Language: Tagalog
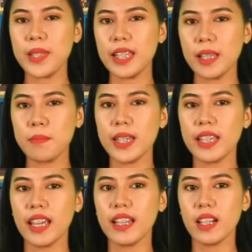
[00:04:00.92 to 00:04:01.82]

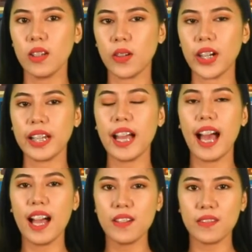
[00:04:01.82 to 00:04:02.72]
binibigyan ng Lord
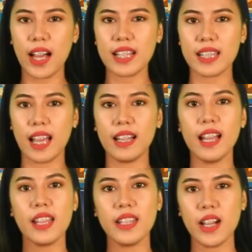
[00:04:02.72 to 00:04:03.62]
ang vassal
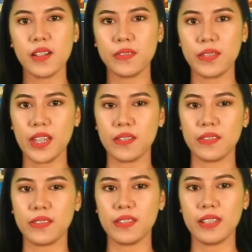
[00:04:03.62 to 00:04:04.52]
ng
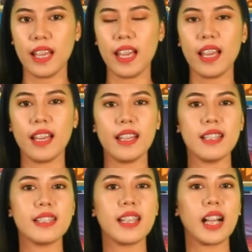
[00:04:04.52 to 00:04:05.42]
fief.
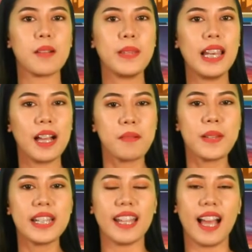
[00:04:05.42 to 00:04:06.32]
Sa kabilang
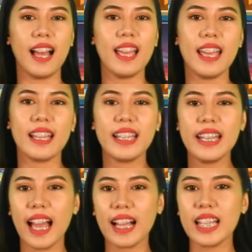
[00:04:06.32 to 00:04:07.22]
banda,
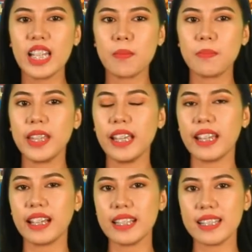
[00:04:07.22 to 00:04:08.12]
ginaganap din
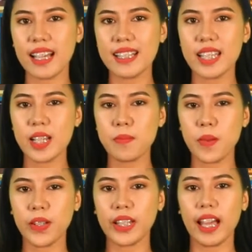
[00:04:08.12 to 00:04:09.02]
ang isang
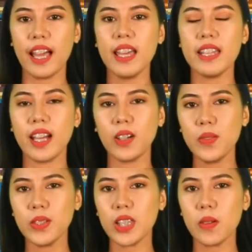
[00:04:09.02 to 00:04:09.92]
seremonya na
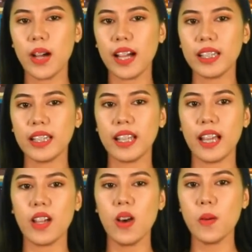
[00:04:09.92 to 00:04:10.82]
kung tawagin
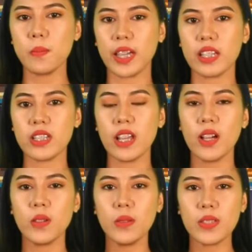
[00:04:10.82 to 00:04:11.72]
ay homage
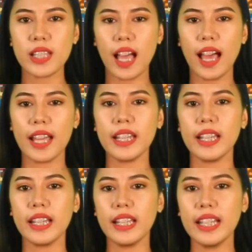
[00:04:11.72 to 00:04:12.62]
kung saan
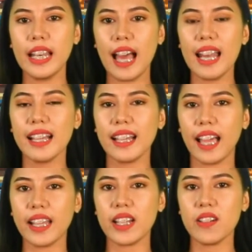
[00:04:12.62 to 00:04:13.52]

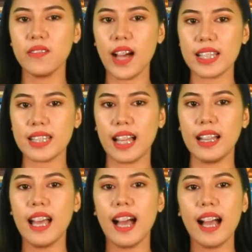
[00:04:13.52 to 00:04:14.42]
inilalagay ng vassal
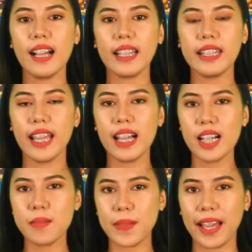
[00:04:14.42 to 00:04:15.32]
ang kaniyang
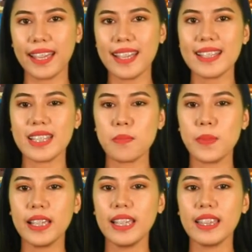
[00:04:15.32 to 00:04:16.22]
kamay sa
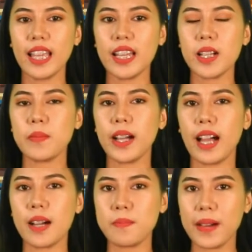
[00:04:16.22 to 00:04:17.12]
pagitan ng
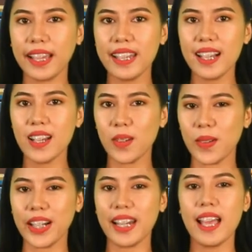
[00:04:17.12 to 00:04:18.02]
mga kamay ng
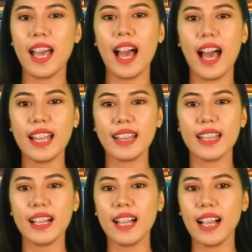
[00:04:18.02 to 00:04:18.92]
Lord at
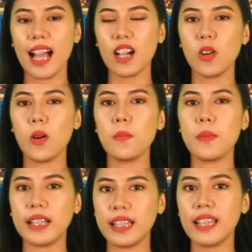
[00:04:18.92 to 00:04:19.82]
nangangakong
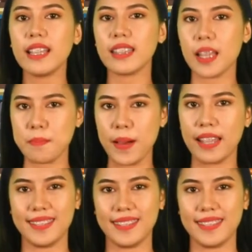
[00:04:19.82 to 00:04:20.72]
maging tapat.